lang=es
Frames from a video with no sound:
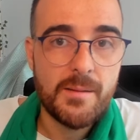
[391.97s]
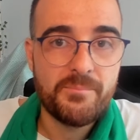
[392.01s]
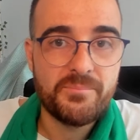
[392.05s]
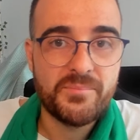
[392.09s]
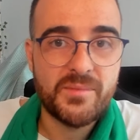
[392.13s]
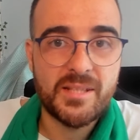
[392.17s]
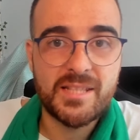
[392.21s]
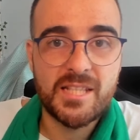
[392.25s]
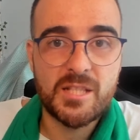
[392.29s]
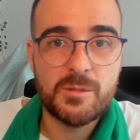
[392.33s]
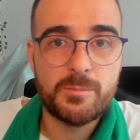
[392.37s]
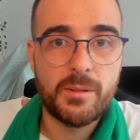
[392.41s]

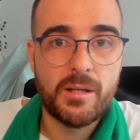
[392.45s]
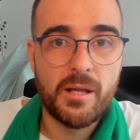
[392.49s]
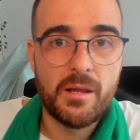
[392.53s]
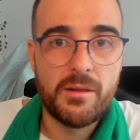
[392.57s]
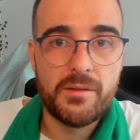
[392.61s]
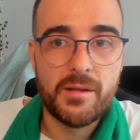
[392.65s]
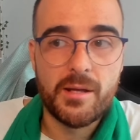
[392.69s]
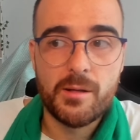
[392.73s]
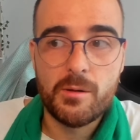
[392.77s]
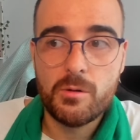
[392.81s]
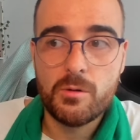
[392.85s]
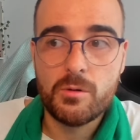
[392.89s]
tanta
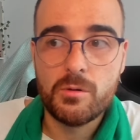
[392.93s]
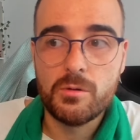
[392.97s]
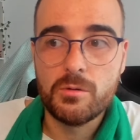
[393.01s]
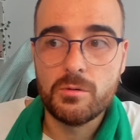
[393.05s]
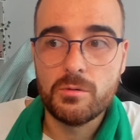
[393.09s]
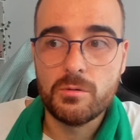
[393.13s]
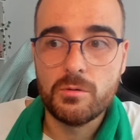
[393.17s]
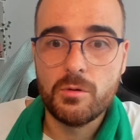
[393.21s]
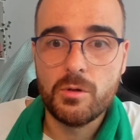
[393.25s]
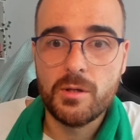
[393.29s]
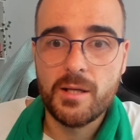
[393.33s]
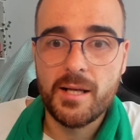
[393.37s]
experiencia, ¿no?
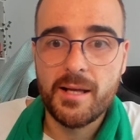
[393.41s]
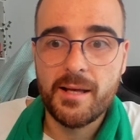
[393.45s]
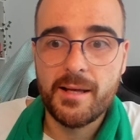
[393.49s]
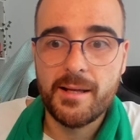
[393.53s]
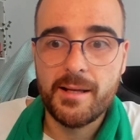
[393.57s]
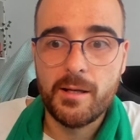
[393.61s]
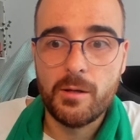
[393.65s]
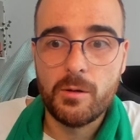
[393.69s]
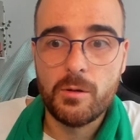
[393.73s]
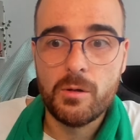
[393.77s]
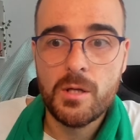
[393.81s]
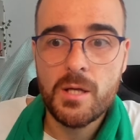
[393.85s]
Con, el
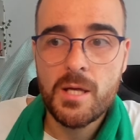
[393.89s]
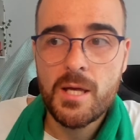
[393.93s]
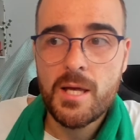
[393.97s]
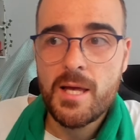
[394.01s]
género.